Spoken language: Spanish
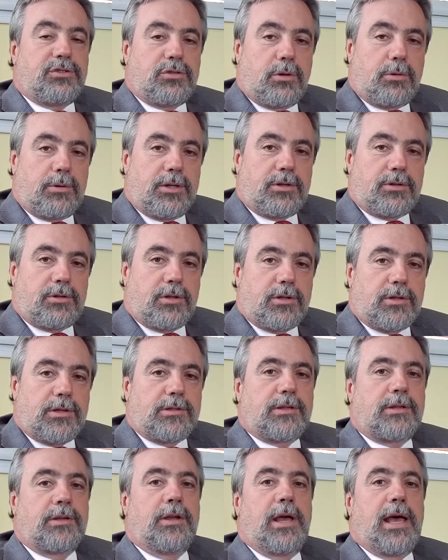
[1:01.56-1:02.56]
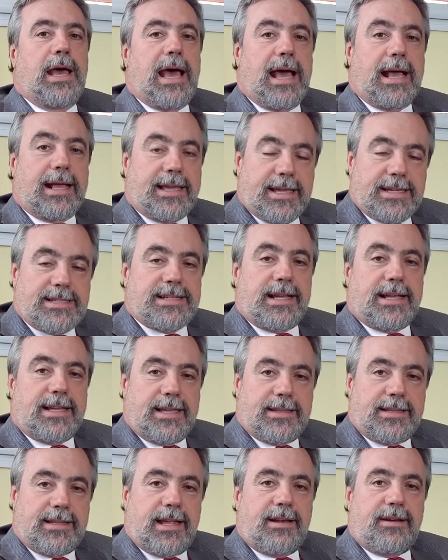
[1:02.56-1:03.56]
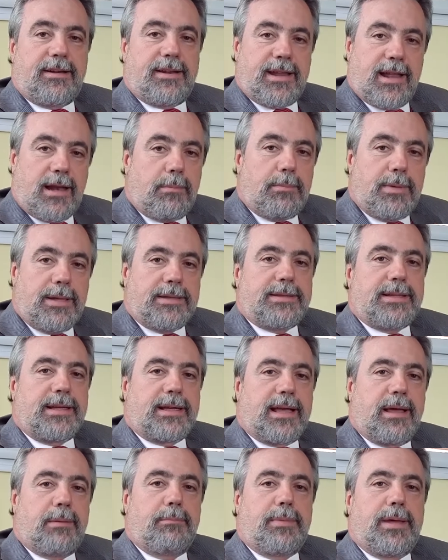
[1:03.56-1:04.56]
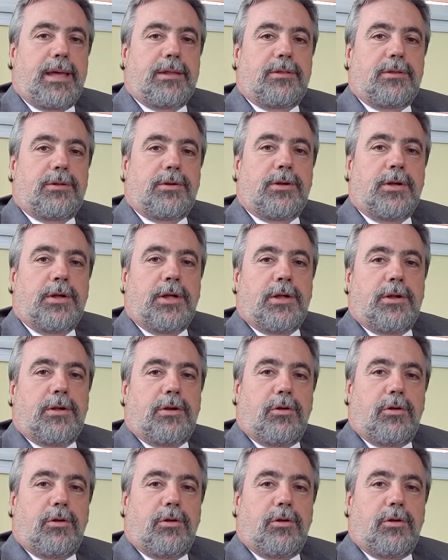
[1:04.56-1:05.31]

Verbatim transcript: y sobre todo aquellas que están realmente cambiando